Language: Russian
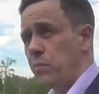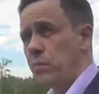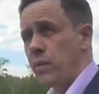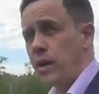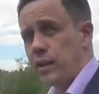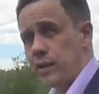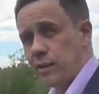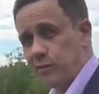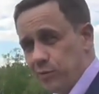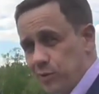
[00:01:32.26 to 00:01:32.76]

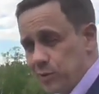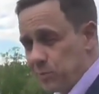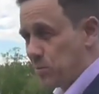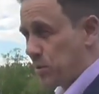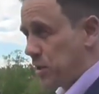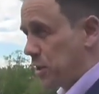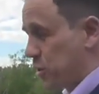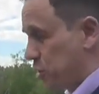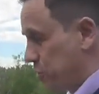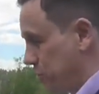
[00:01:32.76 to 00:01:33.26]
обмана
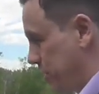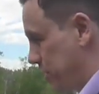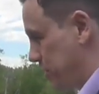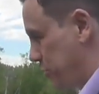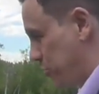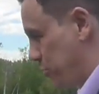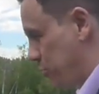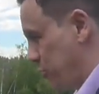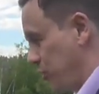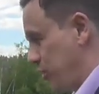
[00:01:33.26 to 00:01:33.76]

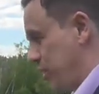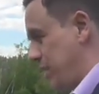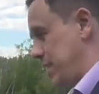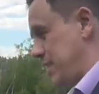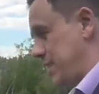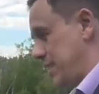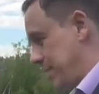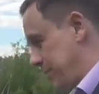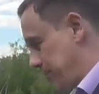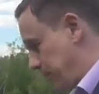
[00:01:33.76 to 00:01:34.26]
спрашиваете очень
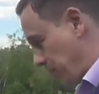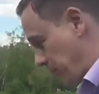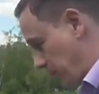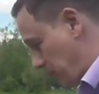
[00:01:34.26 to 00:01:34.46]
часто.